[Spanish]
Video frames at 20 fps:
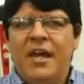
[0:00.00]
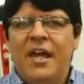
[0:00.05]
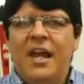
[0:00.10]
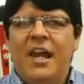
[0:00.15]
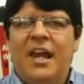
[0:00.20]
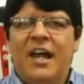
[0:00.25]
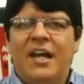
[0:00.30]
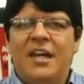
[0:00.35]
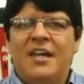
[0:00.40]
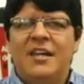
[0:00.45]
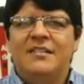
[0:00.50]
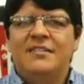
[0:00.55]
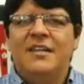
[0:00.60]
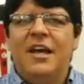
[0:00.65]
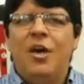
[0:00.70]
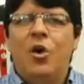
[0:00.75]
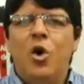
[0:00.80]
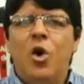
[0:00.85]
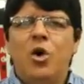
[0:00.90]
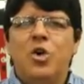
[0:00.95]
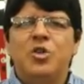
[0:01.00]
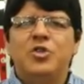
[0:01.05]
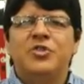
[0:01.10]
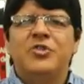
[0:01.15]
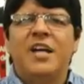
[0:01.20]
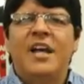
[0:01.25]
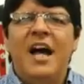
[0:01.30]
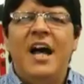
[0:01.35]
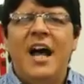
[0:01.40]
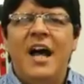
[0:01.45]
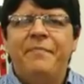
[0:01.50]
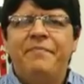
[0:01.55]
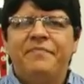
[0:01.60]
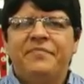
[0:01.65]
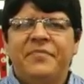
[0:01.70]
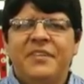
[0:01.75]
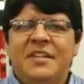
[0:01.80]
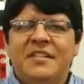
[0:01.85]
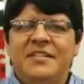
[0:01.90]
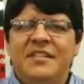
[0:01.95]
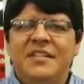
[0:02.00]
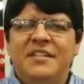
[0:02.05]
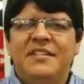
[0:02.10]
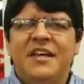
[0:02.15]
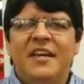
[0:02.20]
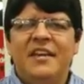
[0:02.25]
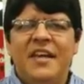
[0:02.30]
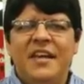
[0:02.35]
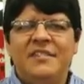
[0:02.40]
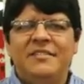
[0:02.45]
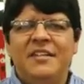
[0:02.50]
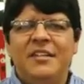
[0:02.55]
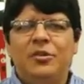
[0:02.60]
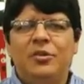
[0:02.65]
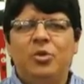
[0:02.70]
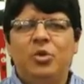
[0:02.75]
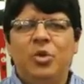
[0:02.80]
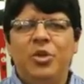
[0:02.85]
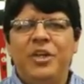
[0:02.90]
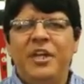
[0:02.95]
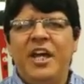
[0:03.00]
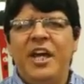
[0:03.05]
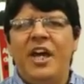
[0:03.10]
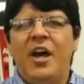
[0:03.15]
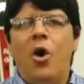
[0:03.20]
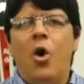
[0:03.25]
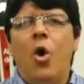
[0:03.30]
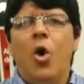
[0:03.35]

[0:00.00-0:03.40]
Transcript: en la que se conocerá si se destituye